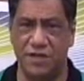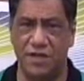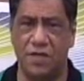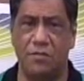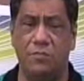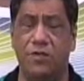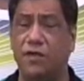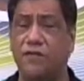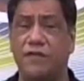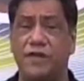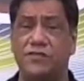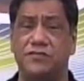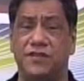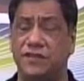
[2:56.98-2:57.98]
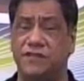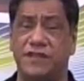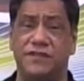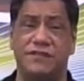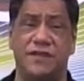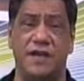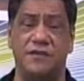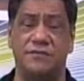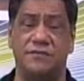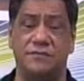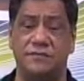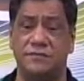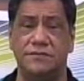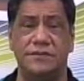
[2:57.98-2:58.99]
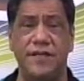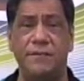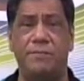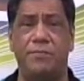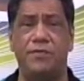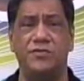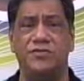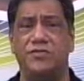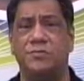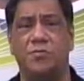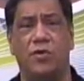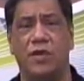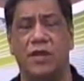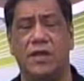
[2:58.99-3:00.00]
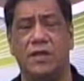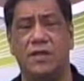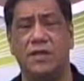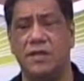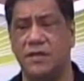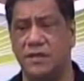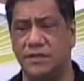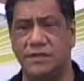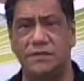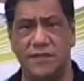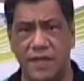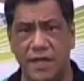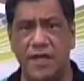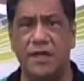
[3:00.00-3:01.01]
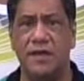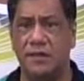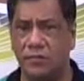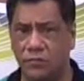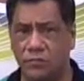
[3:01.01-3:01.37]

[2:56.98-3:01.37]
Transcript: Porque eu vejo os adversários ter posse de bola ter um